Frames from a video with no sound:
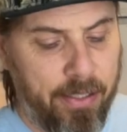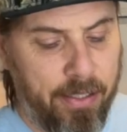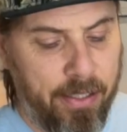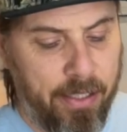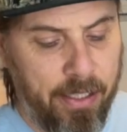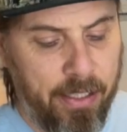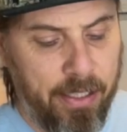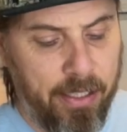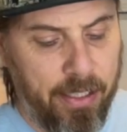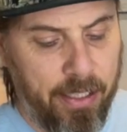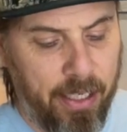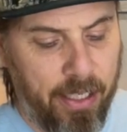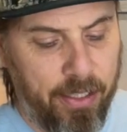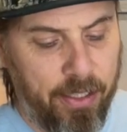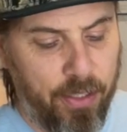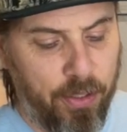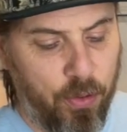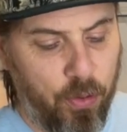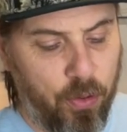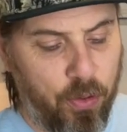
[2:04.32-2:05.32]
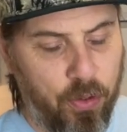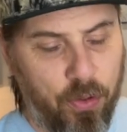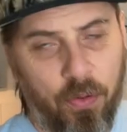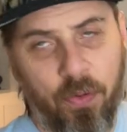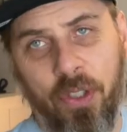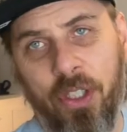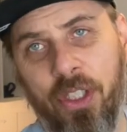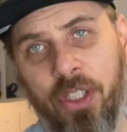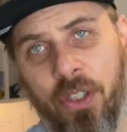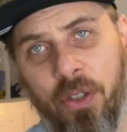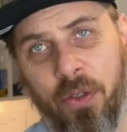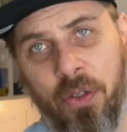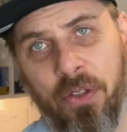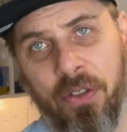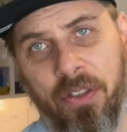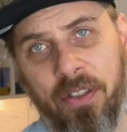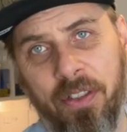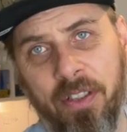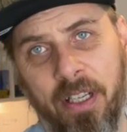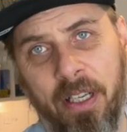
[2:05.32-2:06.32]
die Cashews frisch
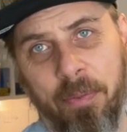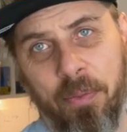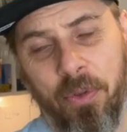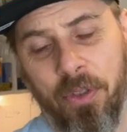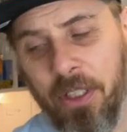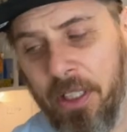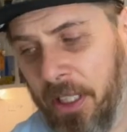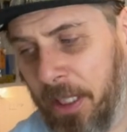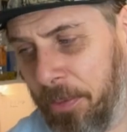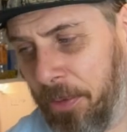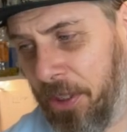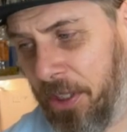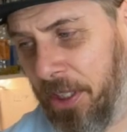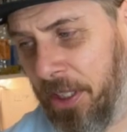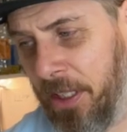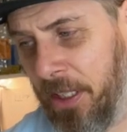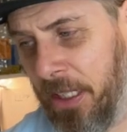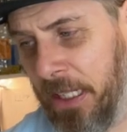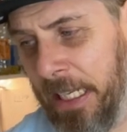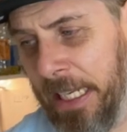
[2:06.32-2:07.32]
geröstet habe und dann habe ich die